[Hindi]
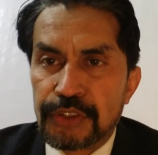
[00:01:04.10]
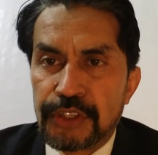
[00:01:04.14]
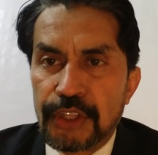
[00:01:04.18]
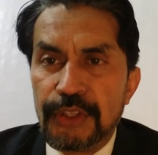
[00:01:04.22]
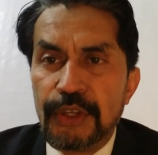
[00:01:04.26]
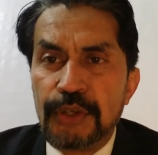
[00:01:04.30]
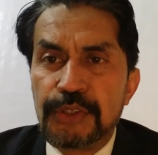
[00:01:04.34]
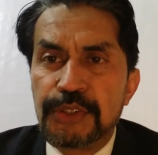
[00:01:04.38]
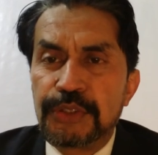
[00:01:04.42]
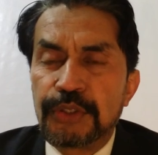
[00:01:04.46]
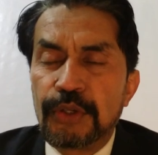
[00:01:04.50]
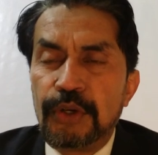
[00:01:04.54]
तो
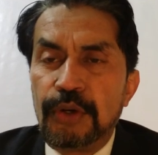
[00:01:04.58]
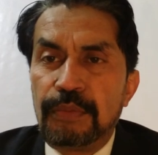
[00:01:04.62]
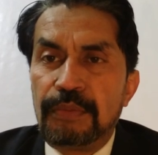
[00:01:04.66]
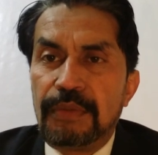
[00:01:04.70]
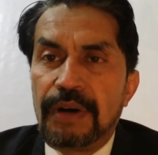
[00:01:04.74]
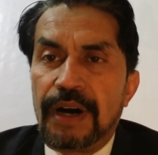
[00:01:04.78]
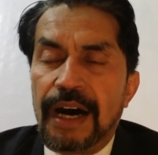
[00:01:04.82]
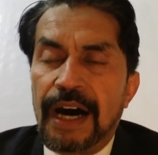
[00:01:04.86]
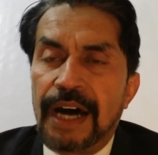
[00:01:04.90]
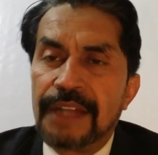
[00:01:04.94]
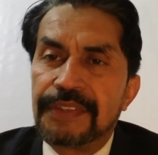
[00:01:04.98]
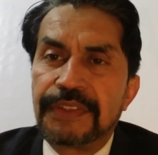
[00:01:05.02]
दोस्तों
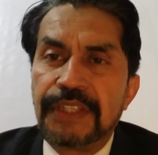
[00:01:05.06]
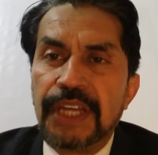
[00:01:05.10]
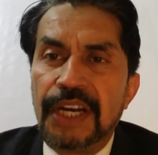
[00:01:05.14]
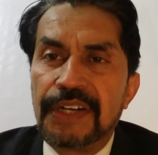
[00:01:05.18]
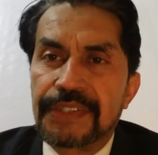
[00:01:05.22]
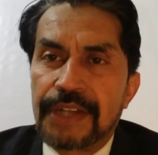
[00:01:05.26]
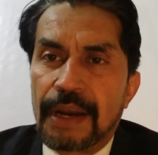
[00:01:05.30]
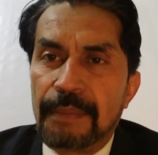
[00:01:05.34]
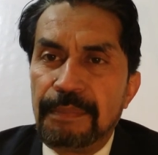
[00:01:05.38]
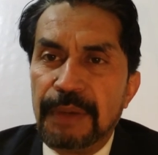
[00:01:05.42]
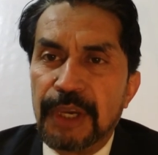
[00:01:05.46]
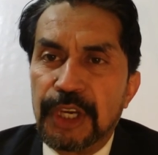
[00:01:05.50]
आते
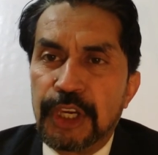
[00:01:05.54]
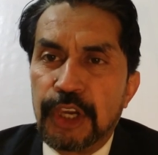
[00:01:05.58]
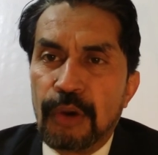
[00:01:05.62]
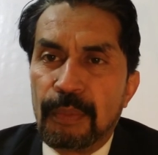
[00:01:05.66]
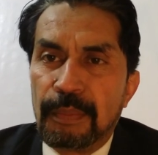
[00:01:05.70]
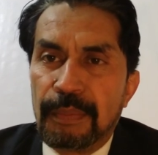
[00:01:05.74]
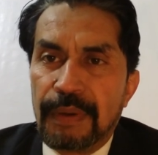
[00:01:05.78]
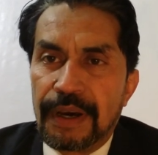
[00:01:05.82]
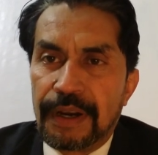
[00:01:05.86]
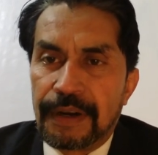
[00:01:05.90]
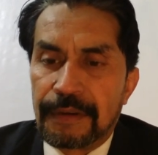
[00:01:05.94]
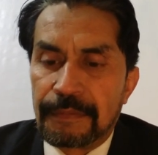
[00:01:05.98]
हैं टॉपिक के
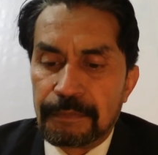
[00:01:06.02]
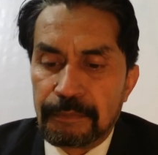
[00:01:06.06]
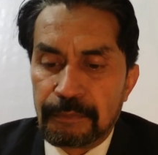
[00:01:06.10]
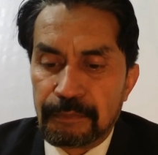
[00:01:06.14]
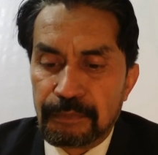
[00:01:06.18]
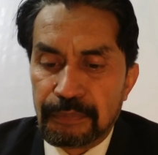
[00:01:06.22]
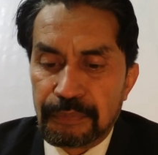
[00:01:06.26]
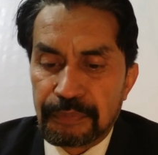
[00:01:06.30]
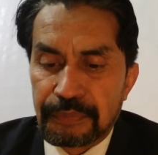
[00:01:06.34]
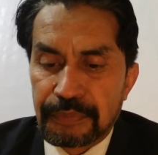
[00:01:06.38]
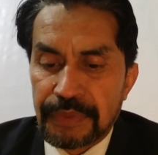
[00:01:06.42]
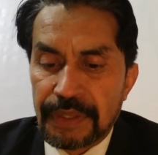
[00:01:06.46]
ऊपर
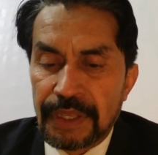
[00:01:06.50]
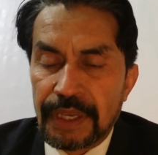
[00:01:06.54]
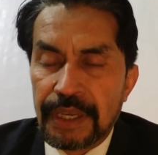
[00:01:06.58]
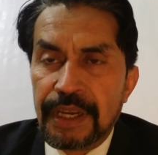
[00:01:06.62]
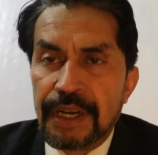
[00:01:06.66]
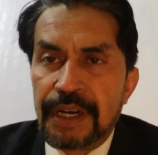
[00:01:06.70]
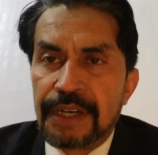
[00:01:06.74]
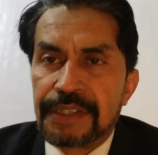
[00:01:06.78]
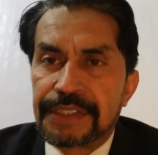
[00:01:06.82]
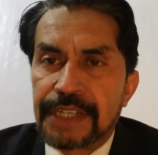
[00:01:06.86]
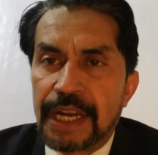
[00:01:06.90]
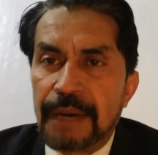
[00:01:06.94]

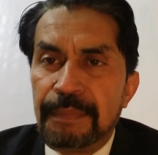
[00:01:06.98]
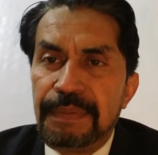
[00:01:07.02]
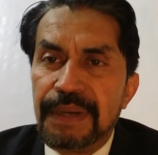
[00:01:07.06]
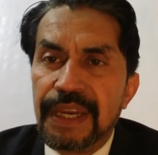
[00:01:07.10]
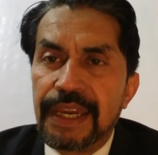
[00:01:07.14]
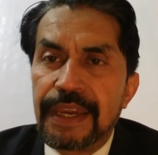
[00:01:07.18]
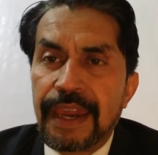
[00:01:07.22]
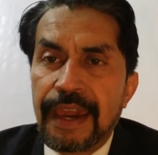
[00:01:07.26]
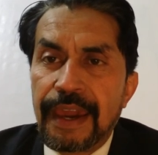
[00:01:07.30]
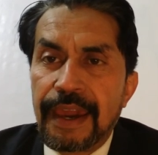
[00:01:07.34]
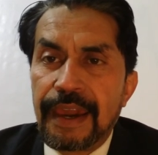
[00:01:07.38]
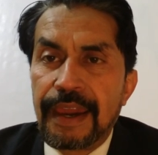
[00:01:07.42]

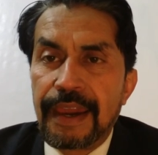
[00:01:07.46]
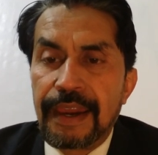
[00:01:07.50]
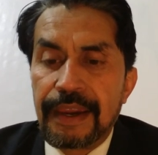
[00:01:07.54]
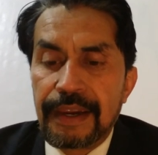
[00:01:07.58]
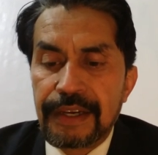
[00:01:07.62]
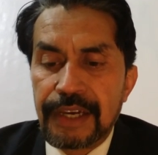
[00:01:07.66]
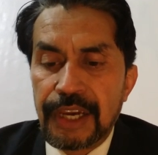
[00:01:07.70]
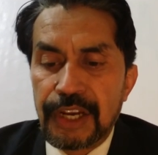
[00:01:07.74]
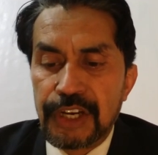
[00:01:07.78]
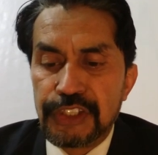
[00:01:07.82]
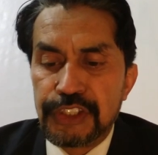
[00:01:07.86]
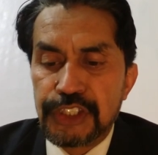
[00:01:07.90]
टॉपिक है
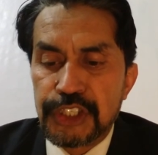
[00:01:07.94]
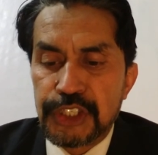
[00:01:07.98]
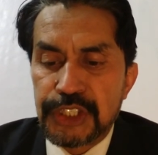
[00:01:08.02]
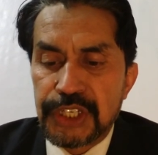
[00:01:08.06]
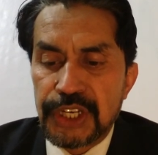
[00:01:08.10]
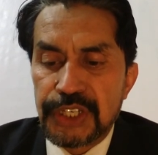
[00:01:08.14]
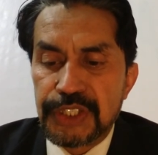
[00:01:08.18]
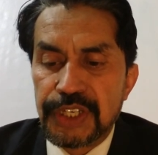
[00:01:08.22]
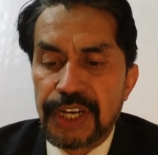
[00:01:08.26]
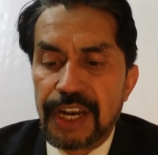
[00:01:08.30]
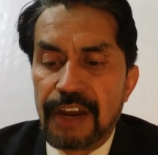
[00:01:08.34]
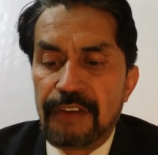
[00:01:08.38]
कि
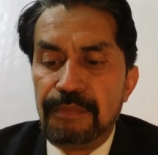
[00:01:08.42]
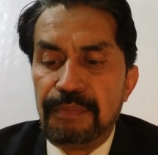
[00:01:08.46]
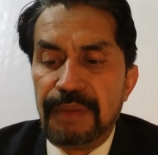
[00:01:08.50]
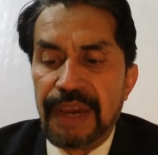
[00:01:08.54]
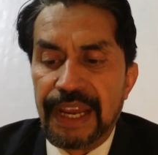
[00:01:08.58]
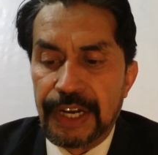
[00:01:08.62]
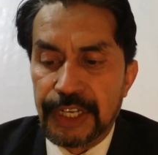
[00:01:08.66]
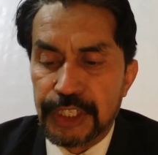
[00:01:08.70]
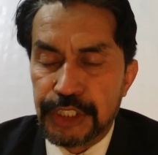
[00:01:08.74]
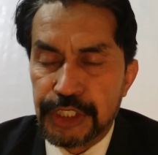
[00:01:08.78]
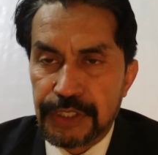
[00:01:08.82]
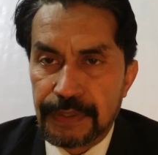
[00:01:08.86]
रजिस्ट्रेशन ऑफ
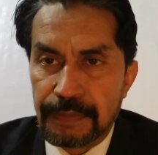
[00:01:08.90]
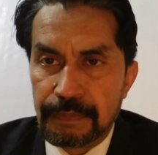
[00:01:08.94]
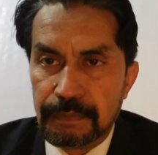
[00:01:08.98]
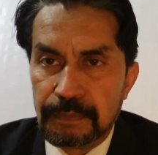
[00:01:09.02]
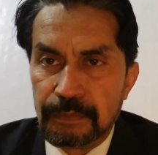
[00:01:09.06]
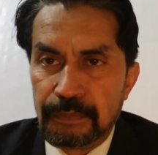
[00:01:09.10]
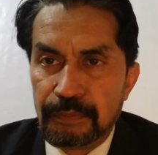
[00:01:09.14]
मैरिज